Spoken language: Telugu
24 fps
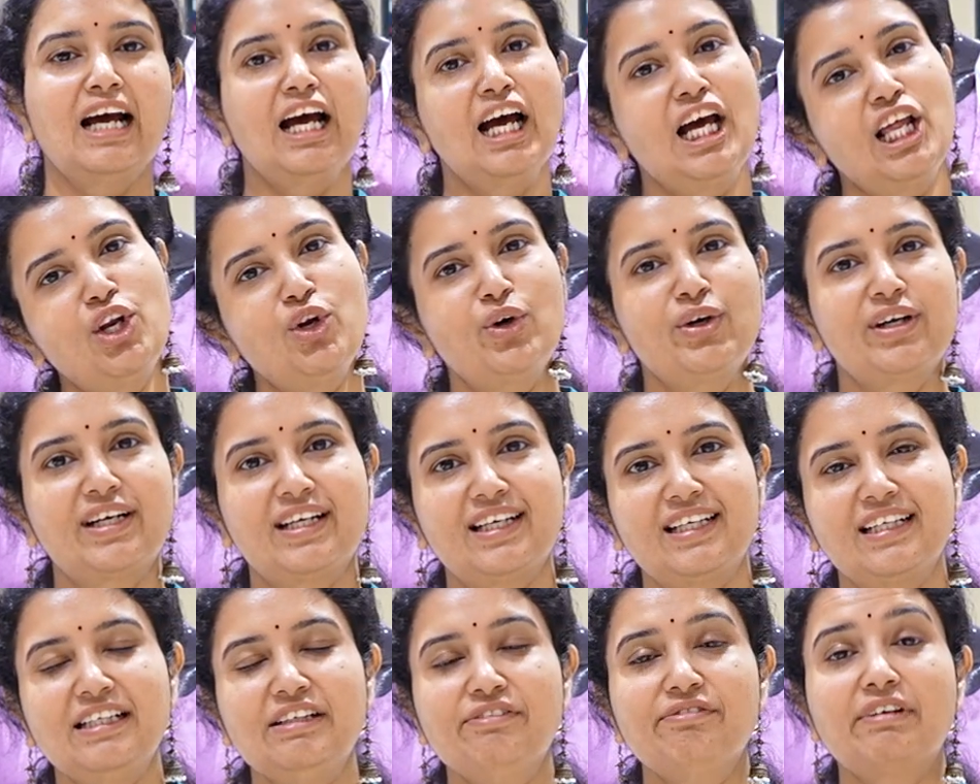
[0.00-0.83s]
హలో అండి
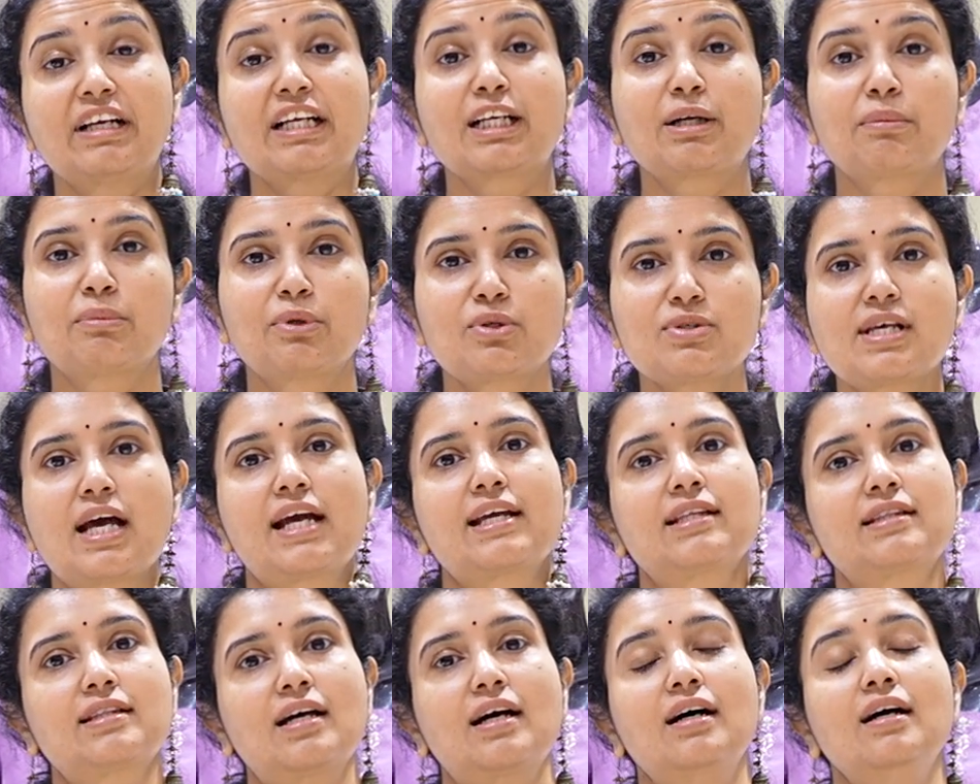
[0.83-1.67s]
వెల్కమ్ టు
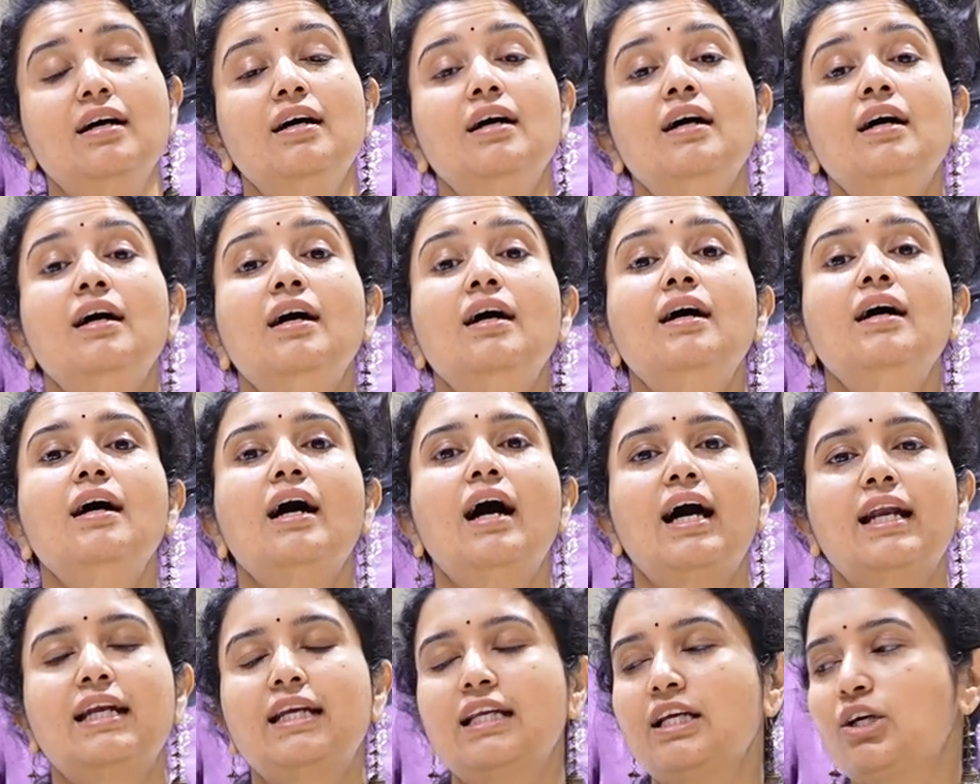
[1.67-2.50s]
సాహిత
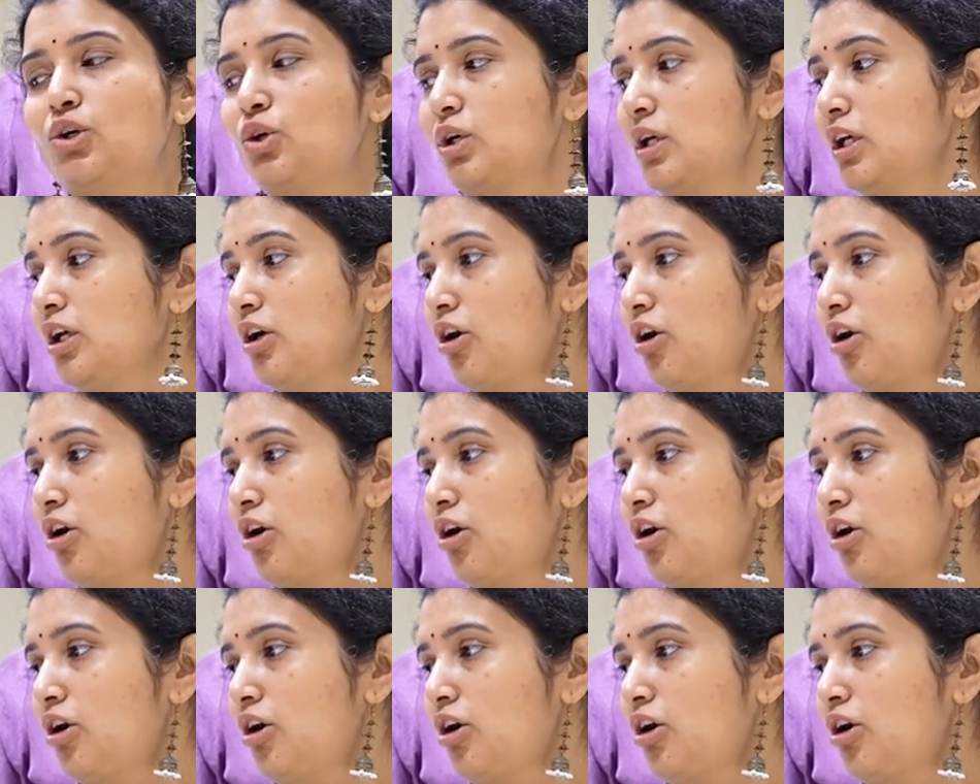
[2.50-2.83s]
అన్నీ కూడా